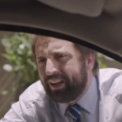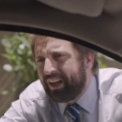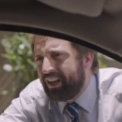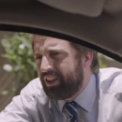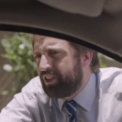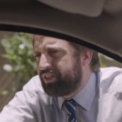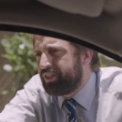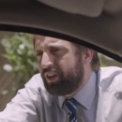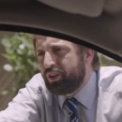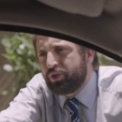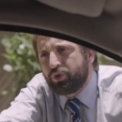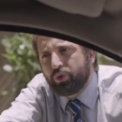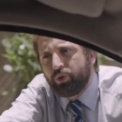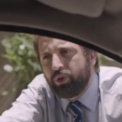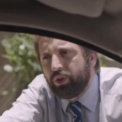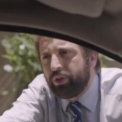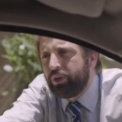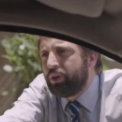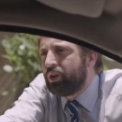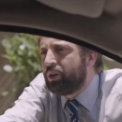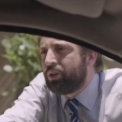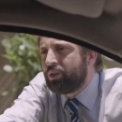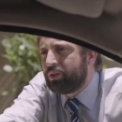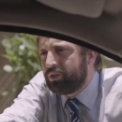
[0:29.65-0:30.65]
ser analista
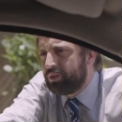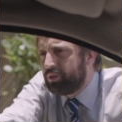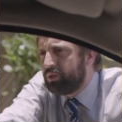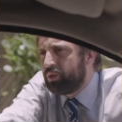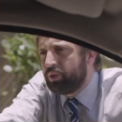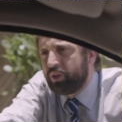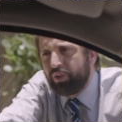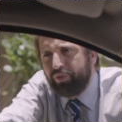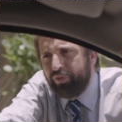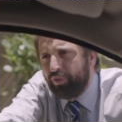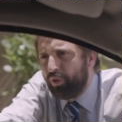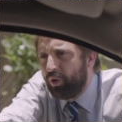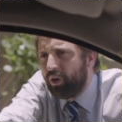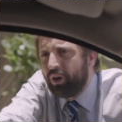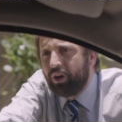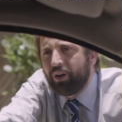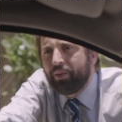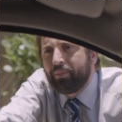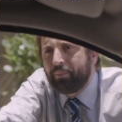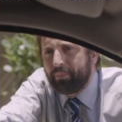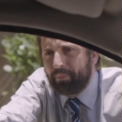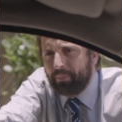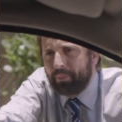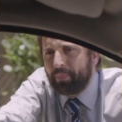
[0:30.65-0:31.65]
júnior que for.
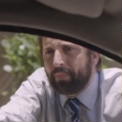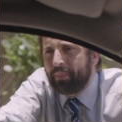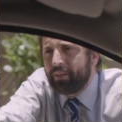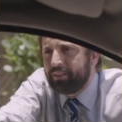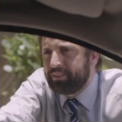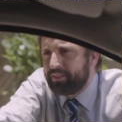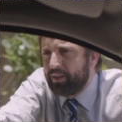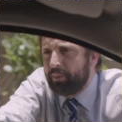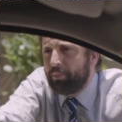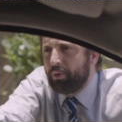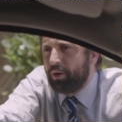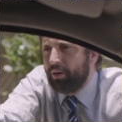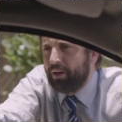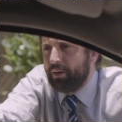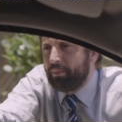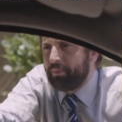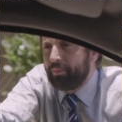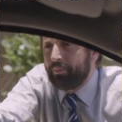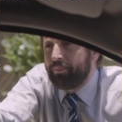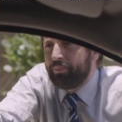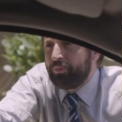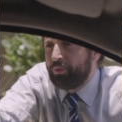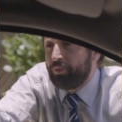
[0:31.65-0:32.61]
Não, cara, Sem eu problema. não